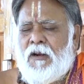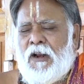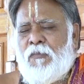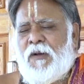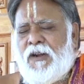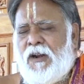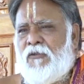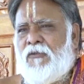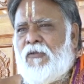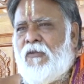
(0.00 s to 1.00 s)
నేను పదిహేను
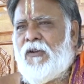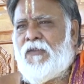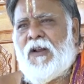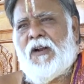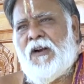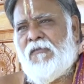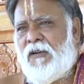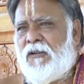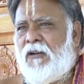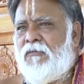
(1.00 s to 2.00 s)
రోజులకు ఒకసారి అక్కడికి
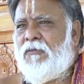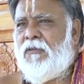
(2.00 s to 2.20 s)
వెళ్తాను